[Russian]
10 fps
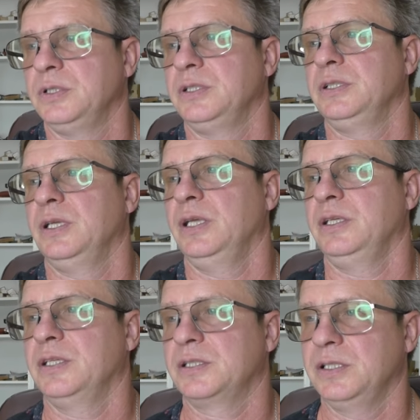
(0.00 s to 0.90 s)
и,
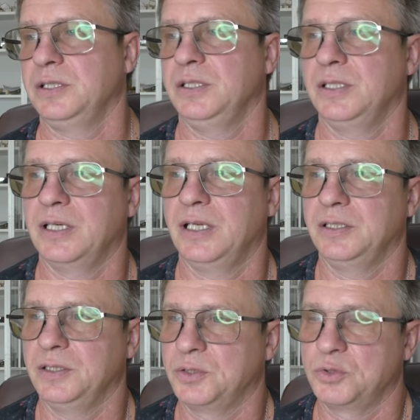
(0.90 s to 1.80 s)
если
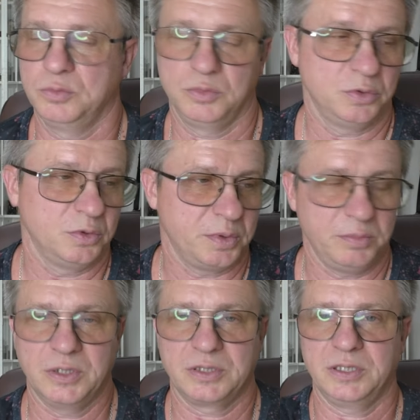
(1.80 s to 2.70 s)
нереальные суммы, ну,
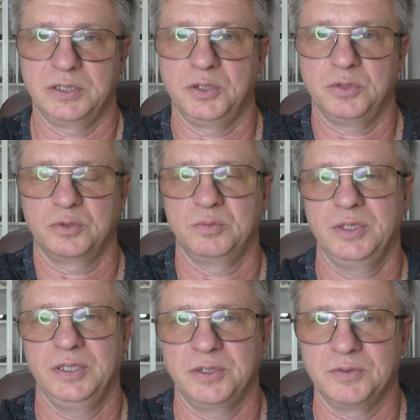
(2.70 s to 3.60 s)
например, за тысячу
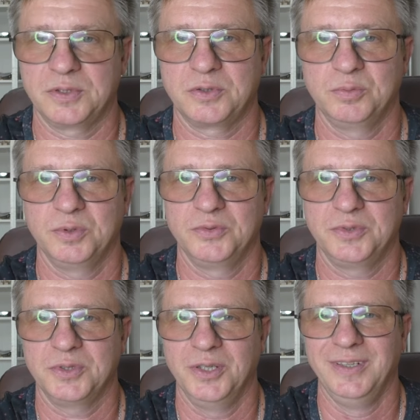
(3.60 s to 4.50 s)
рублей я у вас куплю
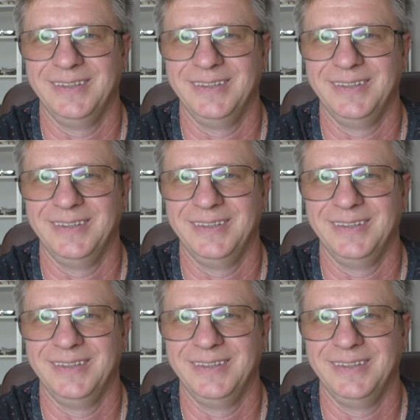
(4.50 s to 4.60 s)
все.